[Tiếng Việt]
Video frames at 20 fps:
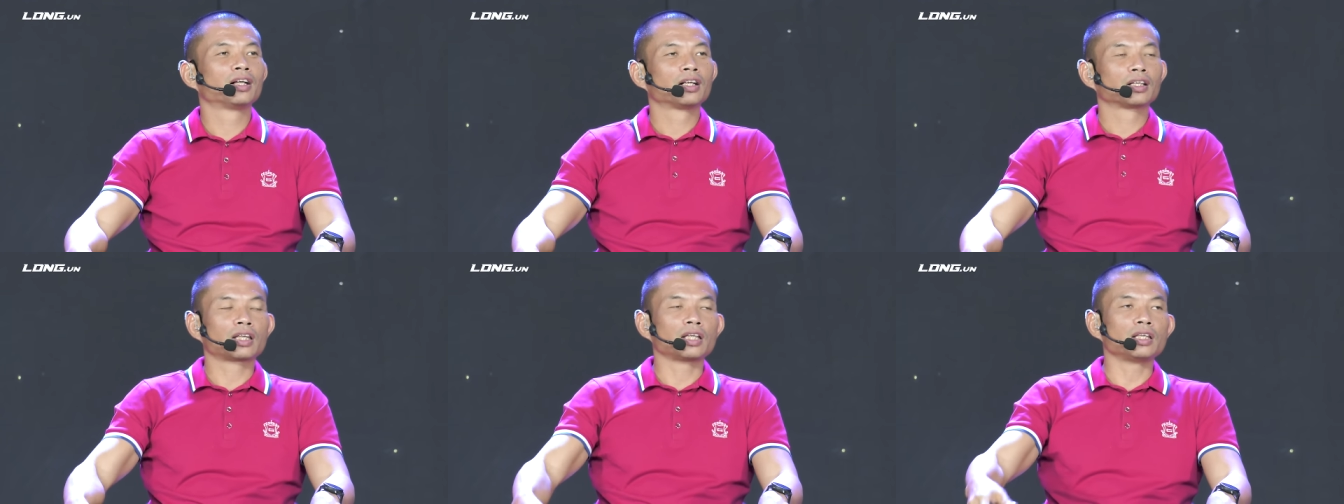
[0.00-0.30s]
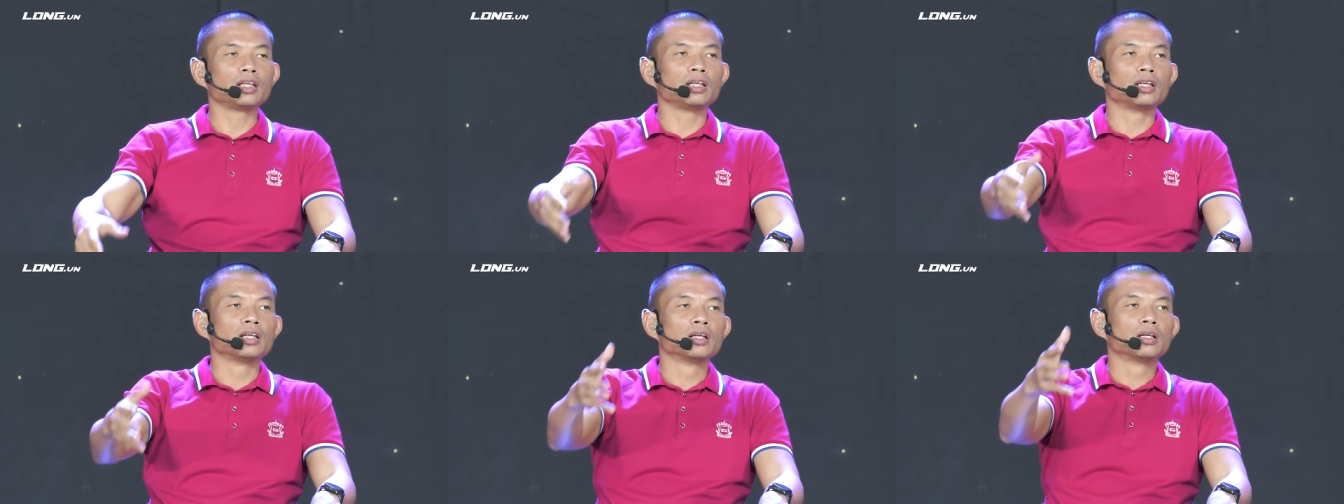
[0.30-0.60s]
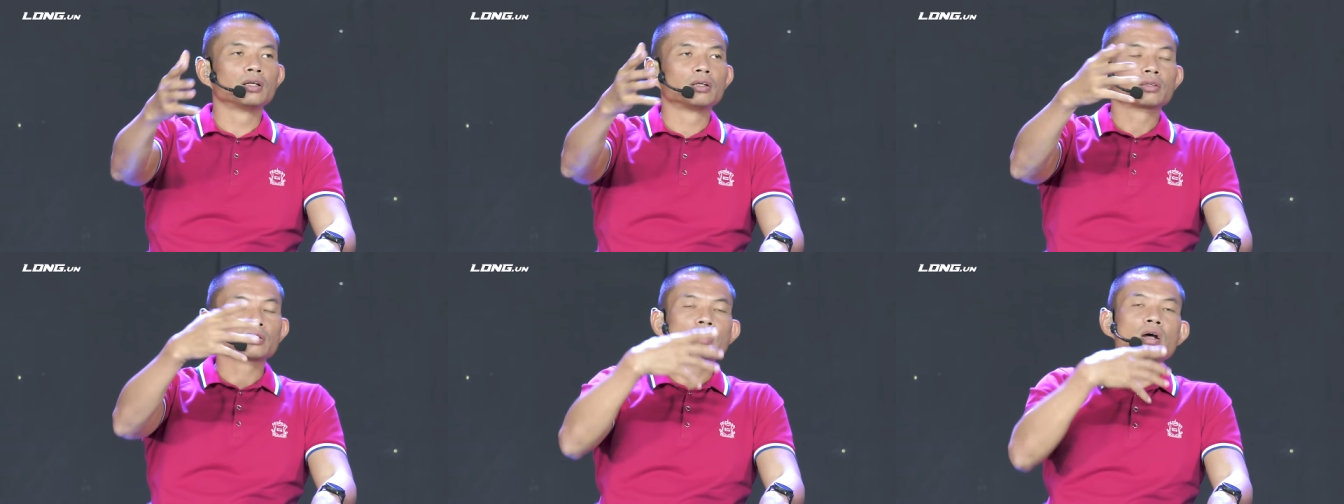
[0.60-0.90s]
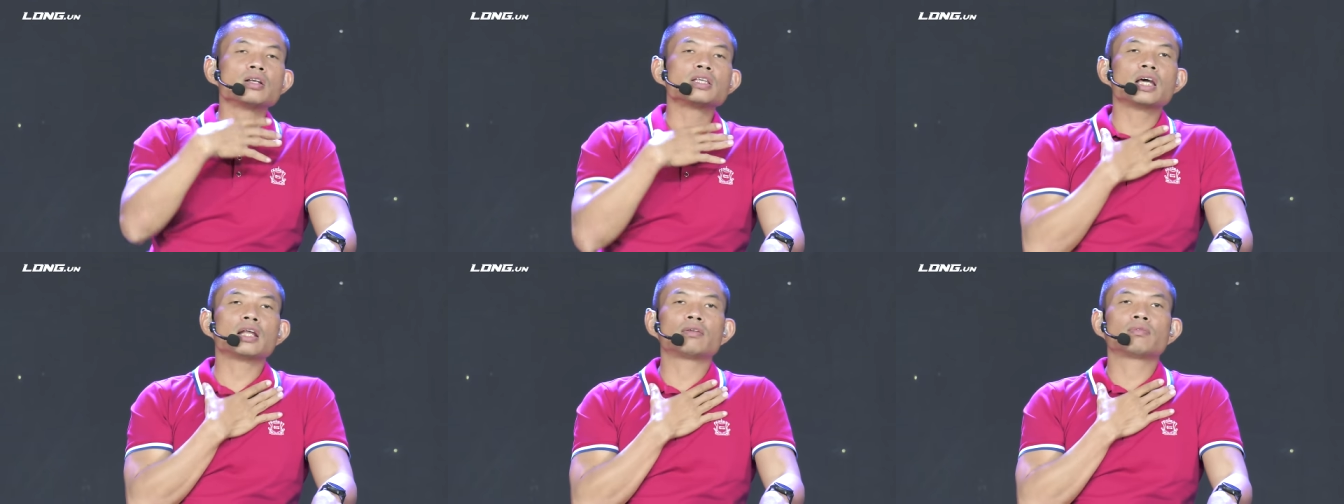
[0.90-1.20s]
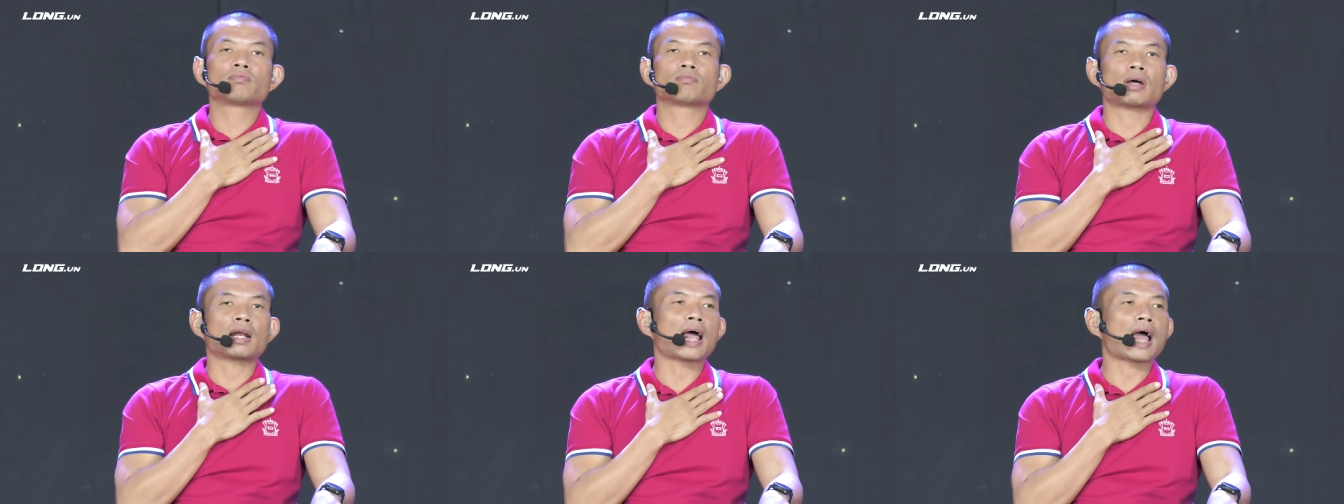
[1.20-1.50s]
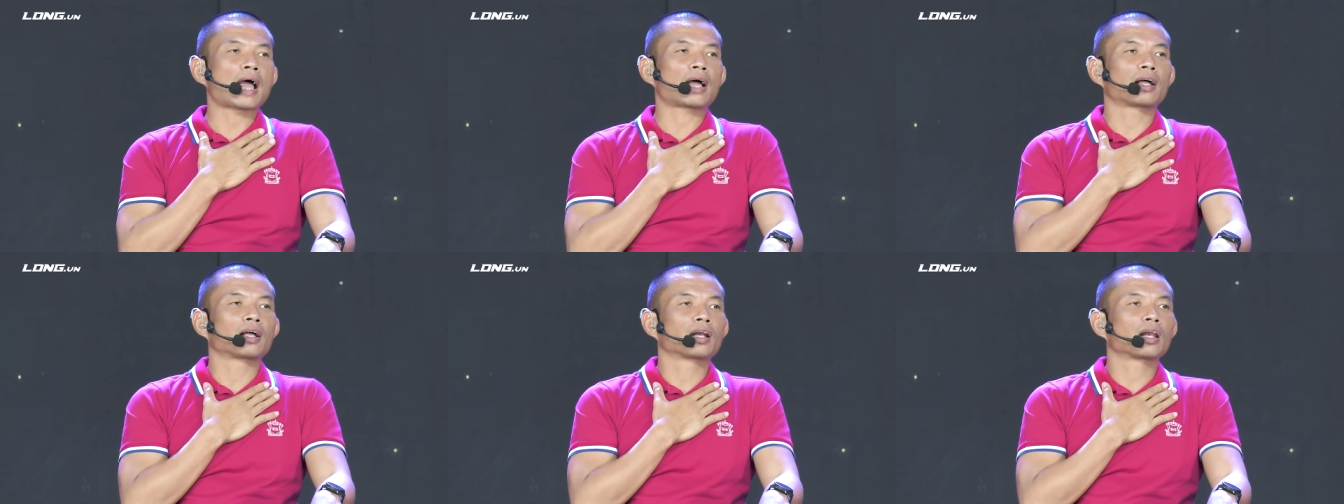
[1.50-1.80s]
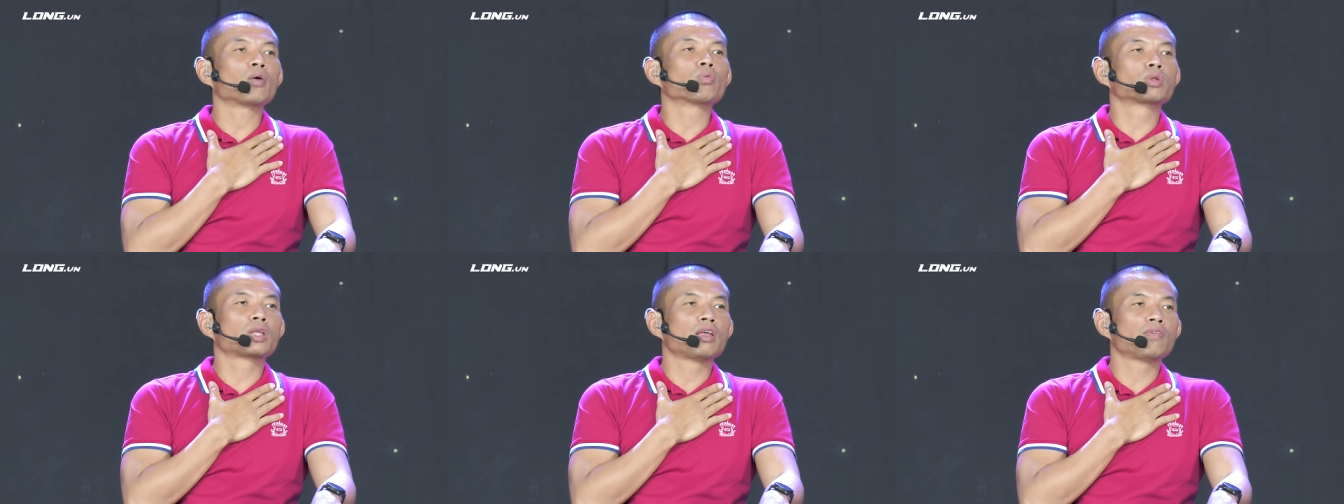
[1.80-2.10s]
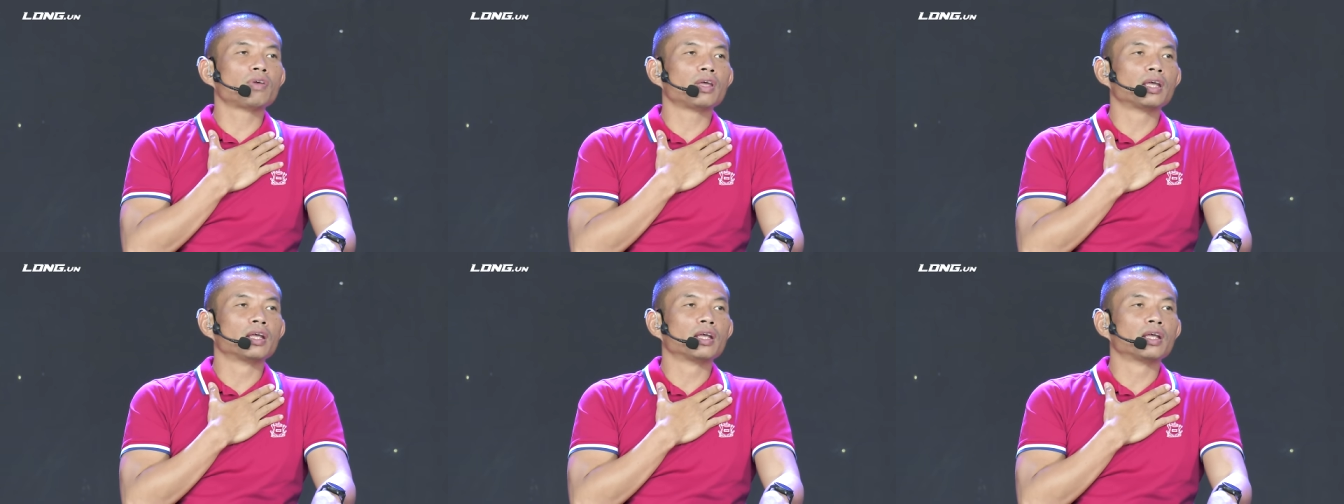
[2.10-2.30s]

thế thì thương nhân bán hàng Long TV